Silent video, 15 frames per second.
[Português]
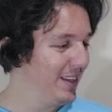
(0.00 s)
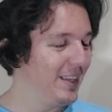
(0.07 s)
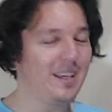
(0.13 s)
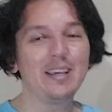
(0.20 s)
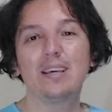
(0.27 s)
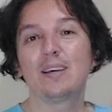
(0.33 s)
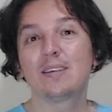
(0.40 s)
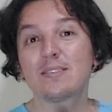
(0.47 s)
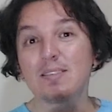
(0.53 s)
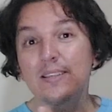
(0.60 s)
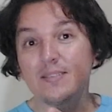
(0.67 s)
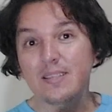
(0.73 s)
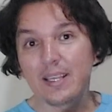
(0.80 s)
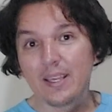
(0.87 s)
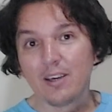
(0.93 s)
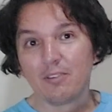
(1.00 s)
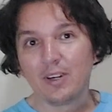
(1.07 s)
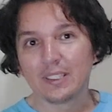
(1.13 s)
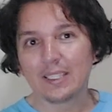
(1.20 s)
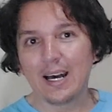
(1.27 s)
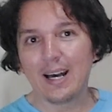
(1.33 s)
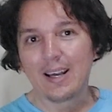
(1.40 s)
E se
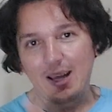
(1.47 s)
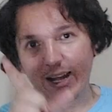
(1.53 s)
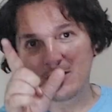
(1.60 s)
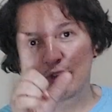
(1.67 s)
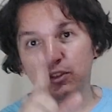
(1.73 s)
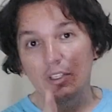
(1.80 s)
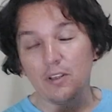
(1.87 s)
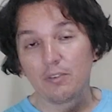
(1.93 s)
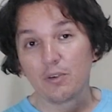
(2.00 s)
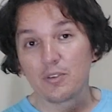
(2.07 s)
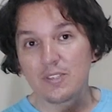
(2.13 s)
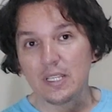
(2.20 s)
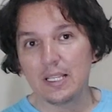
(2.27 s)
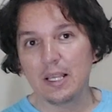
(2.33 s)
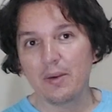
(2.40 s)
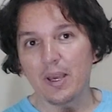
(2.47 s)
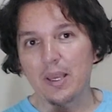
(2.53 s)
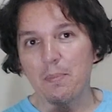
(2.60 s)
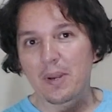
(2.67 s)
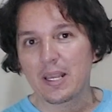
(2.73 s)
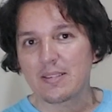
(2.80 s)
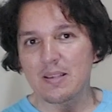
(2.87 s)
inscreva, tá? Ativa o sininho
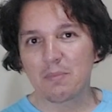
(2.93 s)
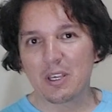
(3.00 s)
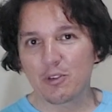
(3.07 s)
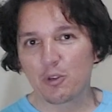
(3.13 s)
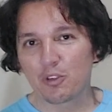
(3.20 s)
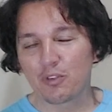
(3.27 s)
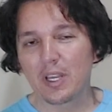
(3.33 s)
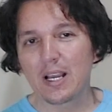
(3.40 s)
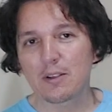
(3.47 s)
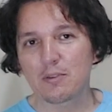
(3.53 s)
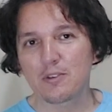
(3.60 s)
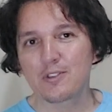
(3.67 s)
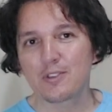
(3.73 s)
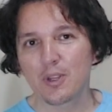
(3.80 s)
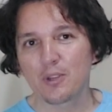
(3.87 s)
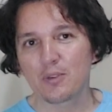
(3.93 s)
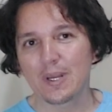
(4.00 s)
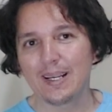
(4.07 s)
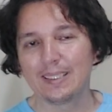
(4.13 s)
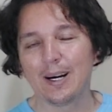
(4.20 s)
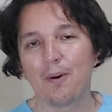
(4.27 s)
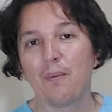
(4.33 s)
aí para receber as notificações do nosso
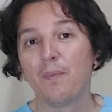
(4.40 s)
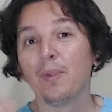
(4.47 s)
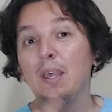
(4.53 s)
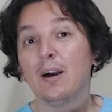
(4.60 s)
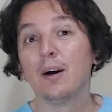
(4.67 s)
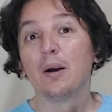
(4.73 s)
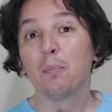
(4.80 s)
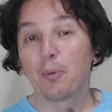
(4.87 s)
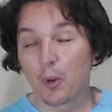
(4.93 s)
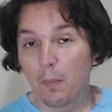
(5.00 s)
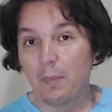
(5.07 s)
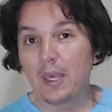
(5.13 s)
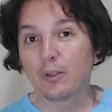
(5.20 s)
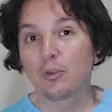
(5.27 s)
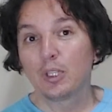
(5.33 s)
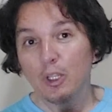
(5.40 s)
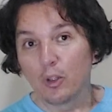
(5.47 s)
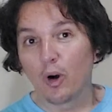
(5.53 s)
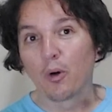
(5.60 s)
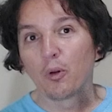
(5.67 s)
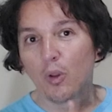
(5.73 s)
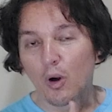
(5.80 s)
canal. Prometo que
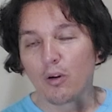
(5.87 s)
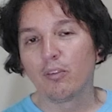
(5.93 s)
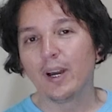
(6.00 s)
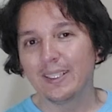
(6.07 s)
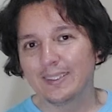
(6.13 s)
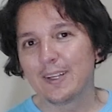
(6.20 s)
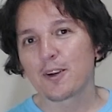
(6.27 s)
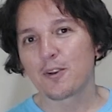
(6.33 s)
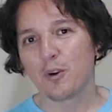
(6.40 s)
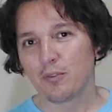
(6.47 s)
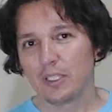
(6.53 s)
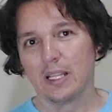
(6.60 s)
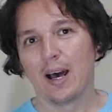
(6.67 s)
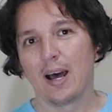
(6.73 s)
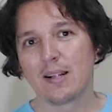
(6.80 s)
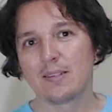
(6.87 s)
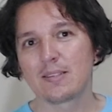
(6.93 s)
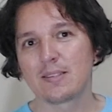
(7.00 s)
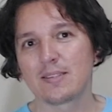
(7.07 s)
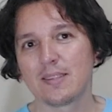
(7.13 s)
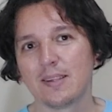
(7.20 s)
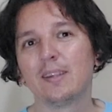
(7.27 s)
logo, logo vai ter
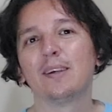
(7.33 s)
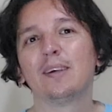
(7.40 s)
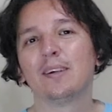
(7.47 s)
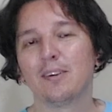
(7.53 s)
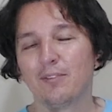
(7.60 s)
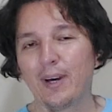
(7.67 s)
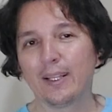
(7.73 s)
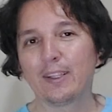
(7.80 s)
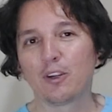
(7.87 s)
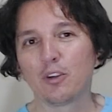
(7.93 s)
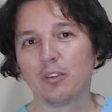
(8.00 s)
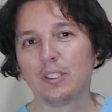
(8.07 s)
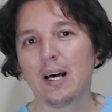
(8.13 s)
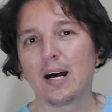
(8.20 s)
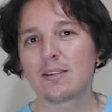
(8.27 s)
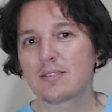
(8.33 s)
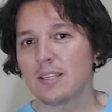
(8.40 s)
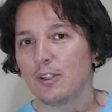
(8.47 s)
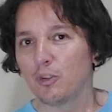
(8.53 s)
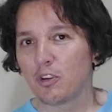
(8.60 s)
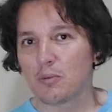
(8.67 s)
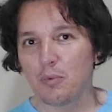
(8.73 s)
novidades. Vai ter novidades
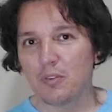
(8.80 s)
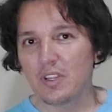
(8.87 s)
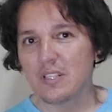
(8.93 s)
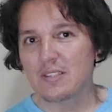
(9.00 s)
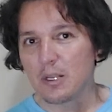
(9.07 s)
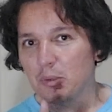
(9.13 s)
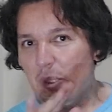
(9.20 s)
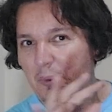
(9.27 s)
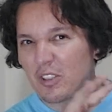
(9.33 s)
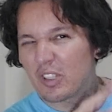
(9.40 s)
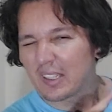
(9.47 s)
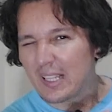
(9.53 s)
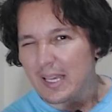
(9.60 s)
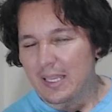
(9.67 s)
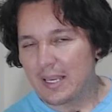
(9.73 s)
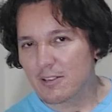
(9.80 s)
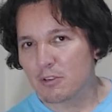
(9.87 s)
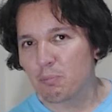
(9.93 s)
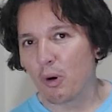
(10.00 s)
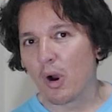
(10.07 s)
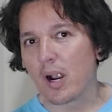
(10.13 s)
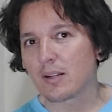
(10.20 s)
e 2025 também já tá aí às
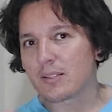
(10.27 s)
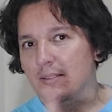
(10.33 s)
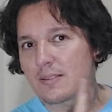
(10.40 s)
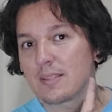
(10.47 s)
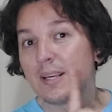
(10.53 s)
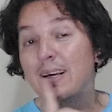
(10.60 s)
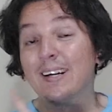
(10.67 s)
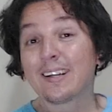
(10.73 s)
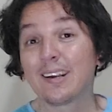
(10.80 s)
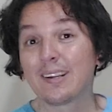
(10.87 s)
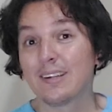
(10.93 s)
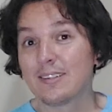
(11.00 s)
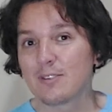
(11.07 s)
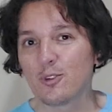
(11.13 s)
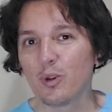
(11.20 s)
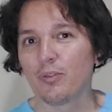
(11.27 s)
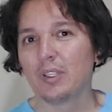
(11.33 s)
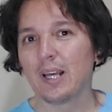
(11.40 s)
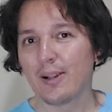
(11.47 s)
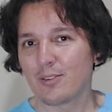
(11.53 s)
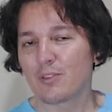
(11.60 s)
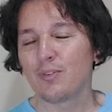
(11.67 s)
portas. Grandes
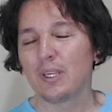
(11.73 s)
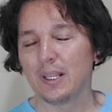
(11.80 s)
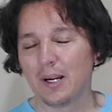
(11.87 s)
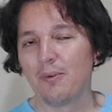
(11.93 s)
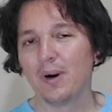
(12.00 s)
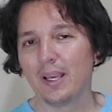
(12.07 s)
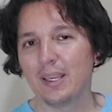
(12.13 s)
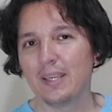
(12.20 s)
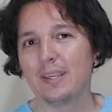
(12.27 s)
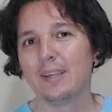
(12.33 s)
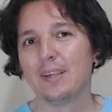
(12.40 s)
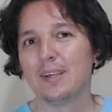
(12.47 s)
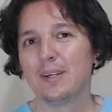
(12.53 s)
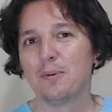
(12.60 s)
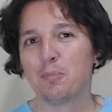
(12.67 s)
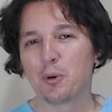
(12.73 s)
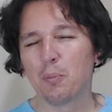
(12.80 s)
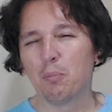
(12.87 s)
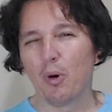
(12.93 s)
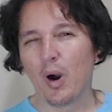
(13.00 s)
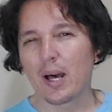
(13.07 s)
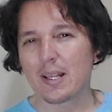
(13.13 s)
novidades virão aí pro
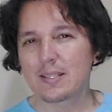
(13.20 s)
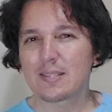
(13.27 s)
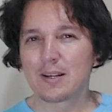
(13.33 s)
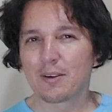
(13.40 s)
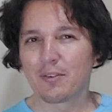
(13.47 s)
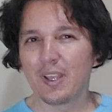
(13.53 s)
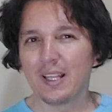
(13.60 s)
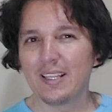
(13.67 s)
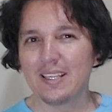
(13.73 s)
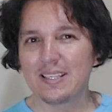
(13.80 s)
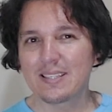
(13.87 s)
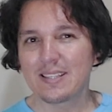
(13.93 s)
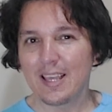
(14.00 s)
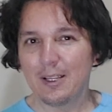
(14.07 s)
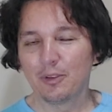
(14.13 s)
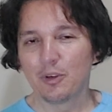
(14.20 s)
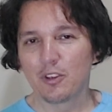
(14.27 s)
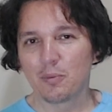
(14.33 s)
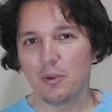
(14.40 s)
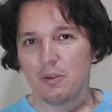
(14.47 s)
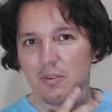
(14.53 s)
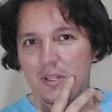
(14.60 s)
Bora Ser Feliz em
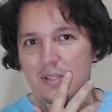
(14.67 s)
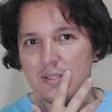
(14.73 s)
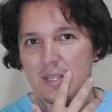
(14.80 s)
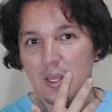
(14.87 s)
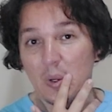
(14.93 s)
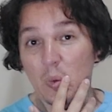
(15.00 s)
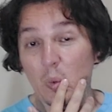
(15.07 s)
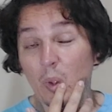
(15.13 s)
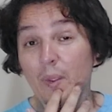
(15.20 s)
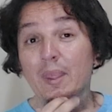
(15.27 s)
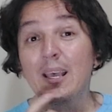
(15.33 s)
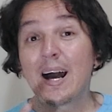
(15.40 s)
2025.